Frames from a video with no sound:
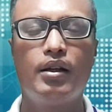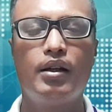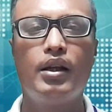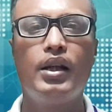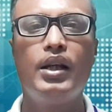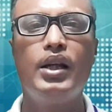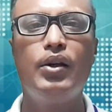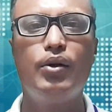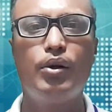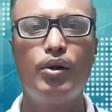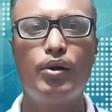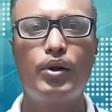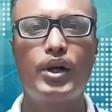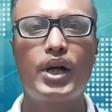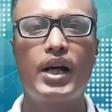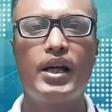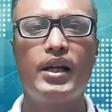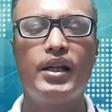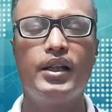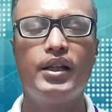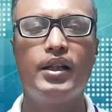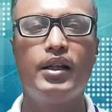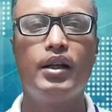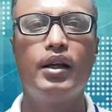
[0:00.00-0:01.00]
এ হলো
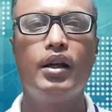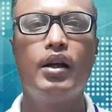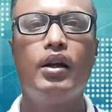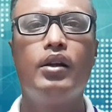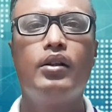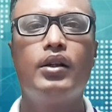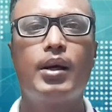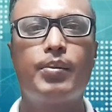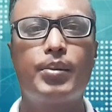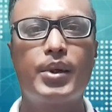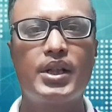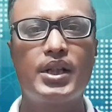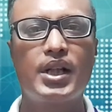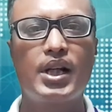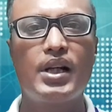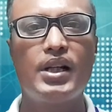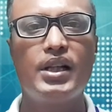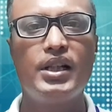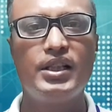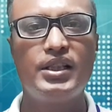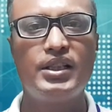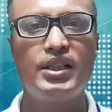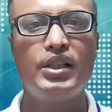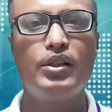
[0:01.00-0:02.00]
কাহিনি তা আপনারা যারা
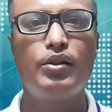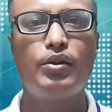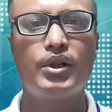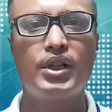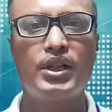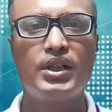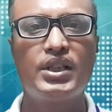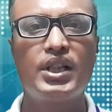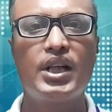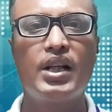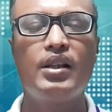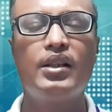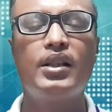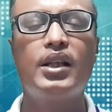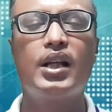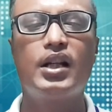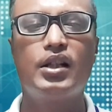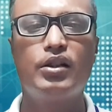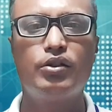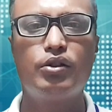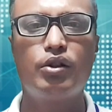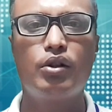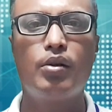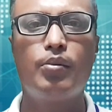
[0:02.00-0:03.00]
নিশ্চিত হতে চান তাদের
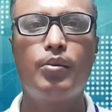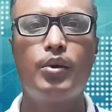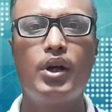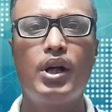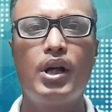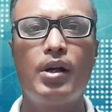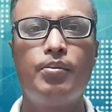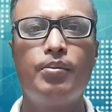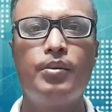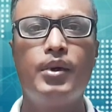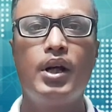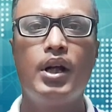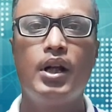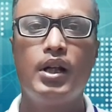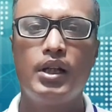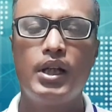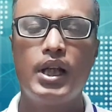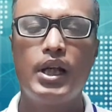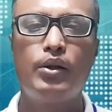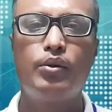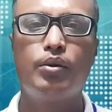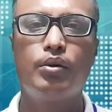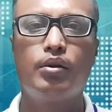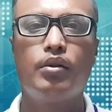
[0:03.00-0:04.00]
জন্য বললাম
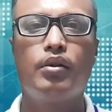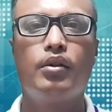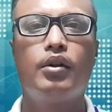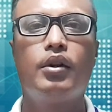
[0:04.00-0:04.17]
দেখুন